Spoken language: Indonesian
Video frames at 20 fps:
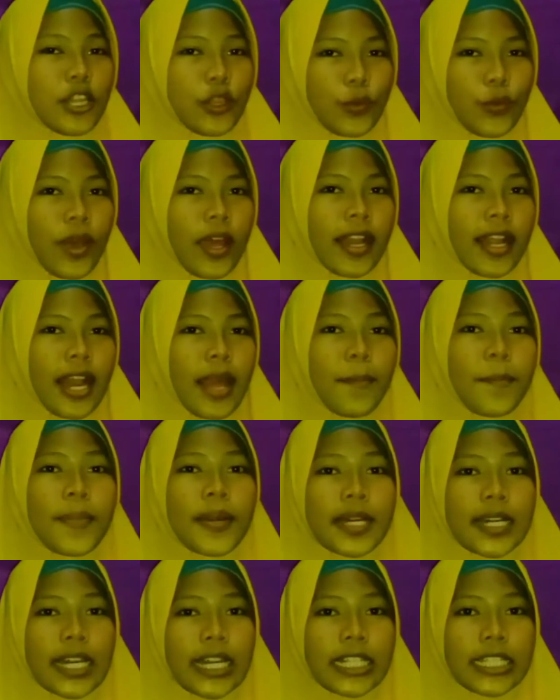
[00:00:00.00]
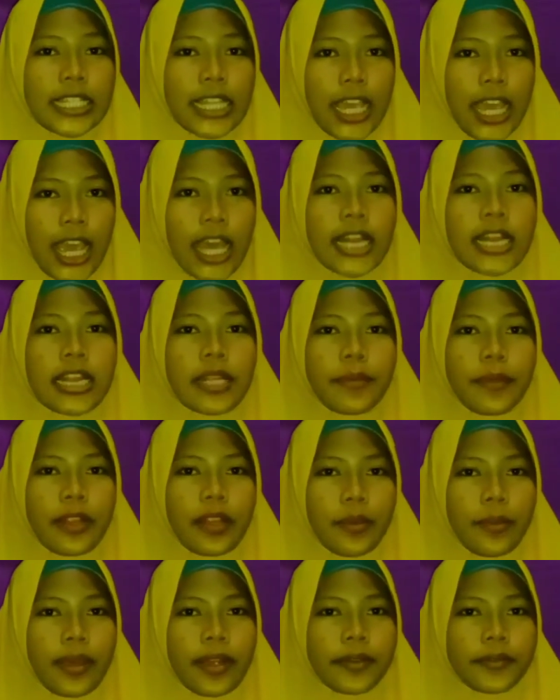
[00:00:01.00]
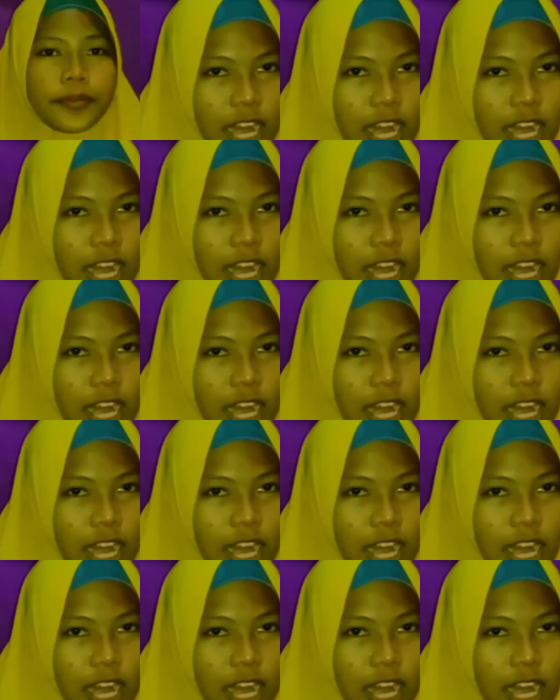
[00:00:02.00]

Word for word: itu adalah pekerjaan, teman-teman.